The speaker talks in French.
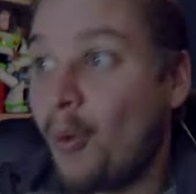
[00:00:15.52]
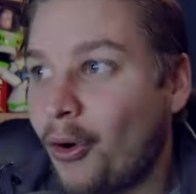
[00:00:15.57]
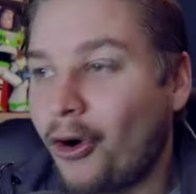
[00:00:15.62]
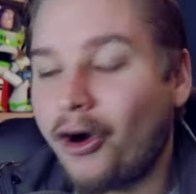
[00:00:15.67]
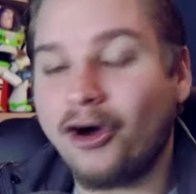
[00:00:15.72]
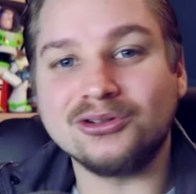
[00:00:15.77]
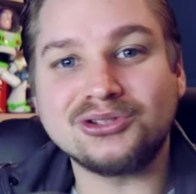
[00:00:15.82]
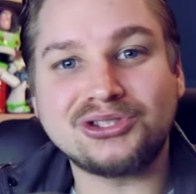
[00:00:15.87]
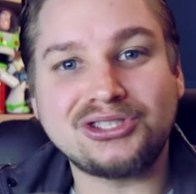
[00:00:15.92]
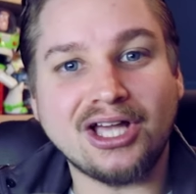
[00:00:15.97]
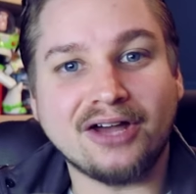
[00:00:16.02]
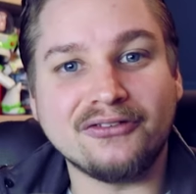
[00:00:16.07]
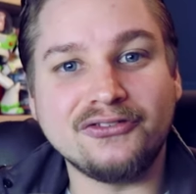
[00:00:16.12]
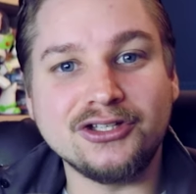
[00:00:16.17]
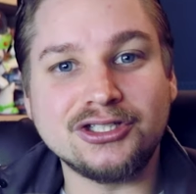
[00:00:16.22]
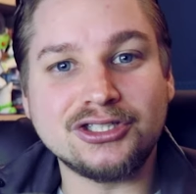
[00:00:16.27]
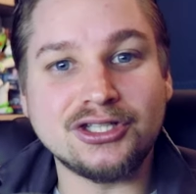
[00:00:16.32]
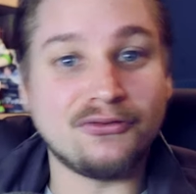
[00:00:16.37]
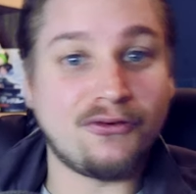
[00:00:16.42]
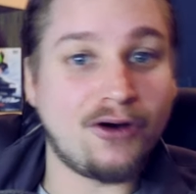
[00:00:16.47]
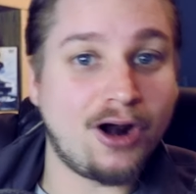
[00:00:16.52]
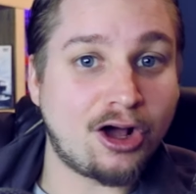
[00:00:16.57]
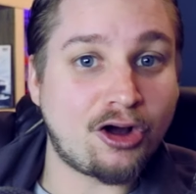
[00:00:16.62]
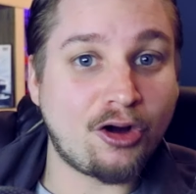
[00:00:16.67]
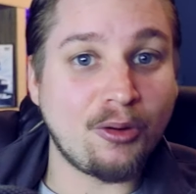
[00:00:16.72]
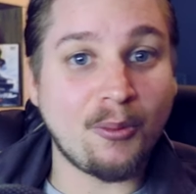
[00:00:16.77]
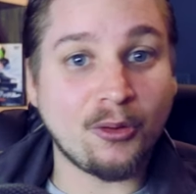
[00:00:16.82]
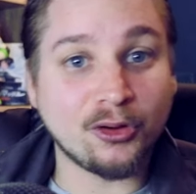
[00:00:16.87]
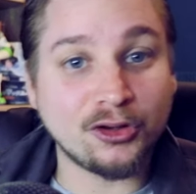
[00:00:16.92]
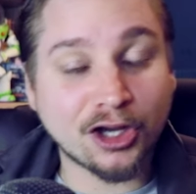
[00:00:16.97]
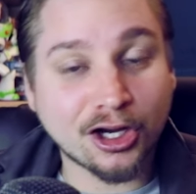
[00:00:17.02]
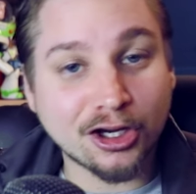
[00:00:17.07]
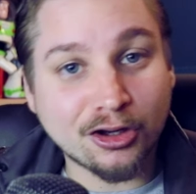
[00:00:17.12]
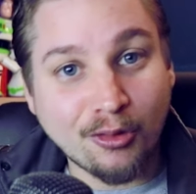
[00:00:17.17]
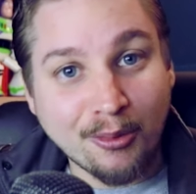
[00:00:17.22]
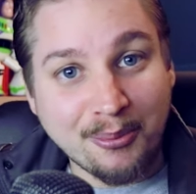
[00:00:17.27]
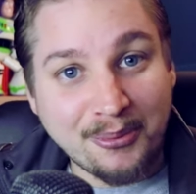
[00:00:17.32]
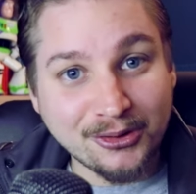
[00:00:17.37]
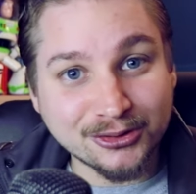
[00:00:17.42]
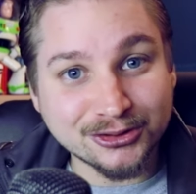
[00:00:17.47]
on rend service et voilà comment on est
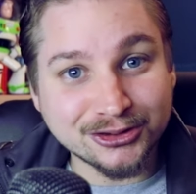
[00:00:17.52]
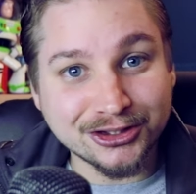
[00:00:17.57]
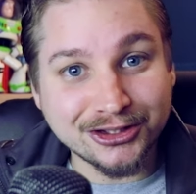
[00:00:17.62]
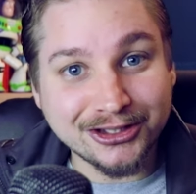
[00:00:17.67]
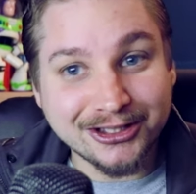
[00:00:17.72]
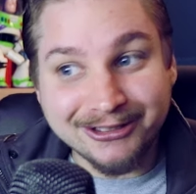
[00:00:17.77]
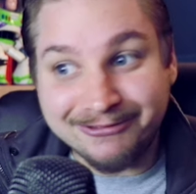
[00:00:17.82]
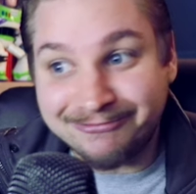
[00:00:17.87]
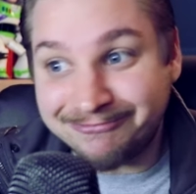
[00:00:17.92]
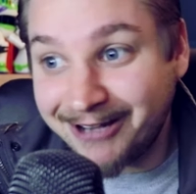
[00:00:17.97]
récompensé